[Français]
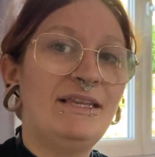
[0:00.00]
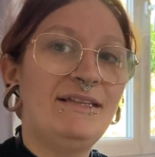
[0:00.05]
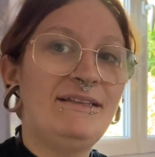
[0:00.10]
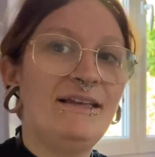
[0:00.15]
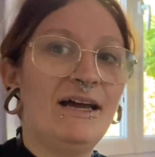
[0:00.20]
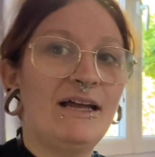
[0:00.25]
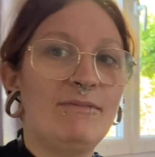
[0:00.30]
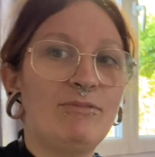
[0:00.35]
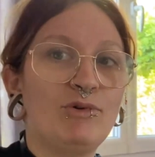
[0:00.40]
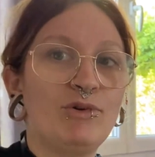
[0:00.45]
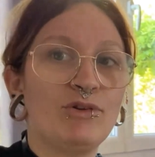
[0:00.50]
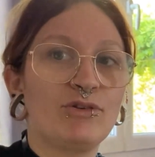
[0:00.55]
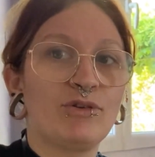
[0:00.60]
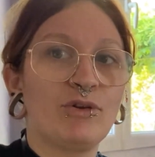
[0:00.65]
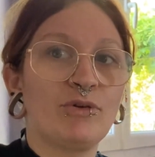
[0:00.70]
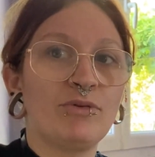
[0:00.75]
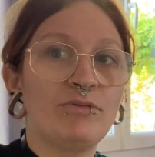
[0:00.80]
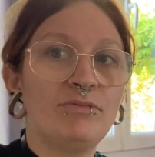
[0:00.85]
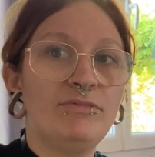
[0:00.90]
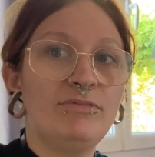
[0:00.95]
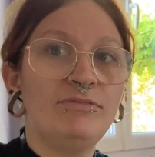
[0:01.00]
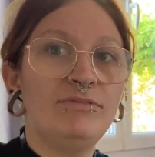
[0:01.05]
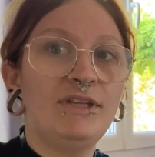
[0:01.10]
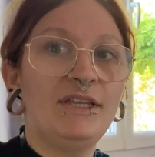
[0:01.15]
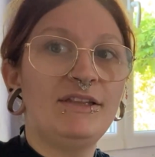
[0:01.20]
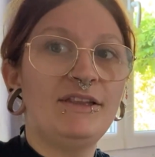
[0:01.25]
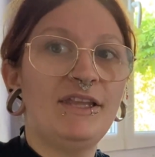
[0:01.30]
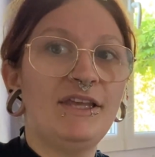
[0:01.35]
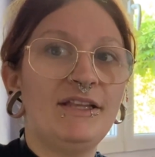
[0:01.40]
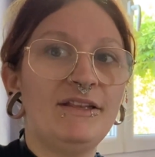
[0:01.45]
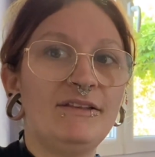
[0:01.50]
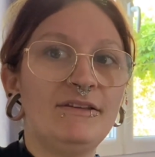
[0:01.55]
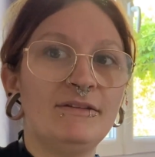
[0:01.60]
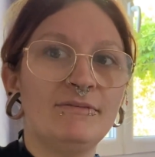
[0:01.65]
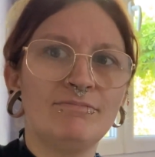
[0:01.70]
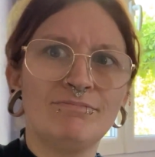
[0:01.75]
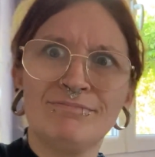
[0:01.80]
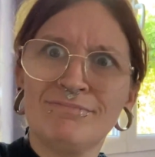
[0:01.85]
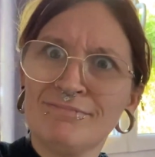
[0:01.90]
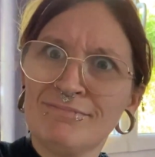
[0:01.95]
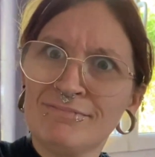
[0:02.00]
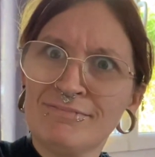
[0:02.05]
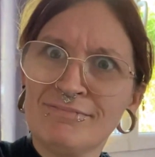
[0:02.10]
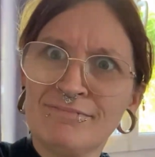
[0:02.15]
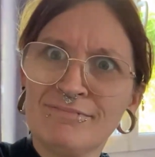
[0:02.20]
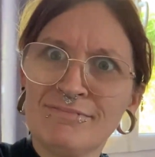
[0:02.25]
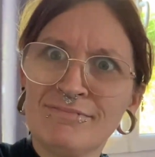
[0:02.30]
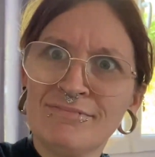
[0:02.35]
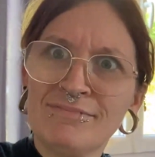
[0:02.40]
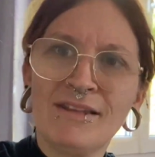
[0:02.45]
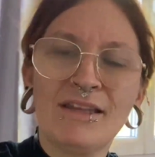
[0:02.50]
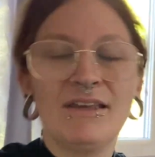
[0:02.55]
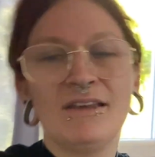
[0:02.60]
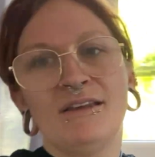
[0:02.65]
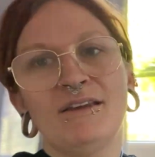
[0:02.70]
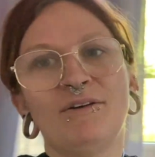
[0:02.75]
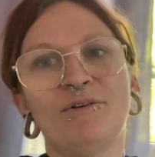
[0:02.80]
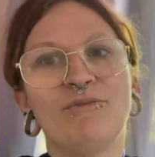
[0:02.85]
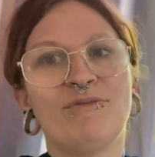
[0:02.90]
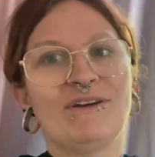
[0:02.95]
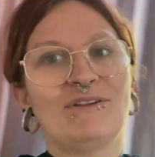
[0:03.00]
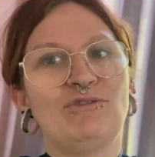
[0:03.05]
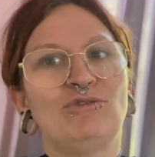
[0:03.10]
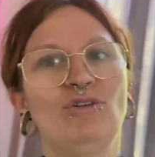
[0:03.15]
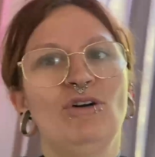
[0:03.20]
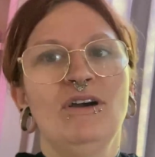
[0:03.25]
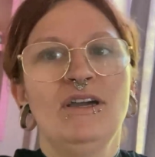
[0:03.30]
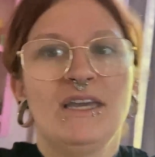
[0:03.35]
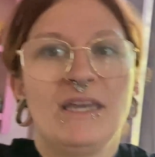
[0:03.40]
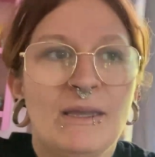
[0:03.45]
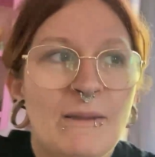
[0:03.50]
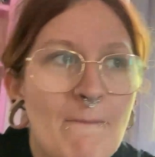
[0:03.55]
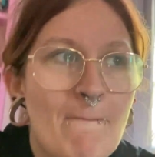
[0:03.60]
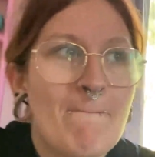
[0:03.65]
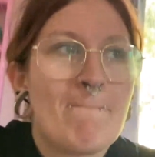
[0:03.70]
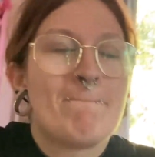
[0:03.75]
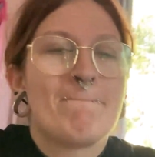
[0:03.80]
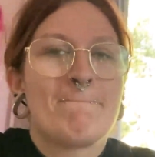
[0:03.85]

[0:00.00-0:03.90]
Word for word: littéralement on entend nit nit On va dehors et.